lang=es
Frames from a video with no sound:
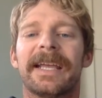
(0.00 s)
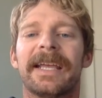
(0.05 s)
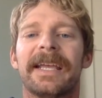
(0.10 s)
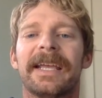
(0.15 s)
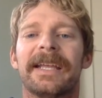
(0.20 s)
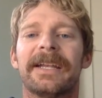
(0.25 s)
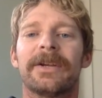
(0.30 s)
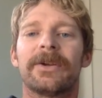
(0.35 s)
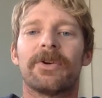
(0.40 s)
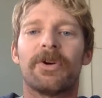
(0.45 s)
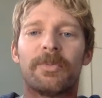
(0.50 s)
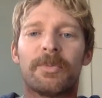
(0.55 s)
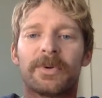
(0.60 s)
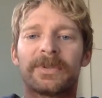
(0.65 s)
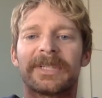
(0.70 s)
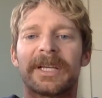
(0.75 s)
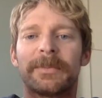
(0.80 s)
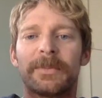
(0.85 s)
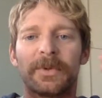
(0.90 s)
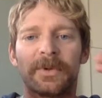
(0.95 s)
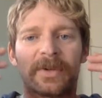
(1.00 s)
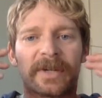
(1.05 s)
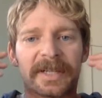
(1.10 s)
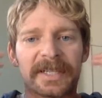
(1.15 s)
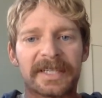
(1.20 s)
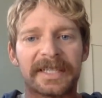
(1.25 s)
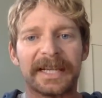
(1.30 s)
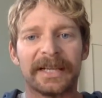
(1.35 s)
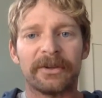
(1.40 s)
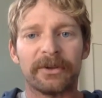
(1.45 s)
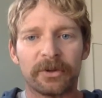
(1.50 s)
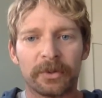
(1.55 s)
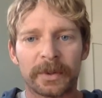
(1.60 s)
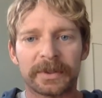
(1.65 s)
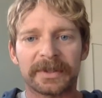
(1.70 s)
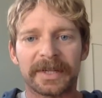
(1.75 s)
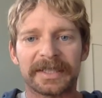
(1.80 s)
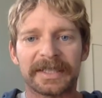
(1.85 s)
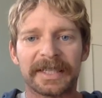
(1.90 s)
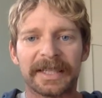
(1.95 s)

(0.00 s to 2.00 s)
en cómo estamos creciendo nuestras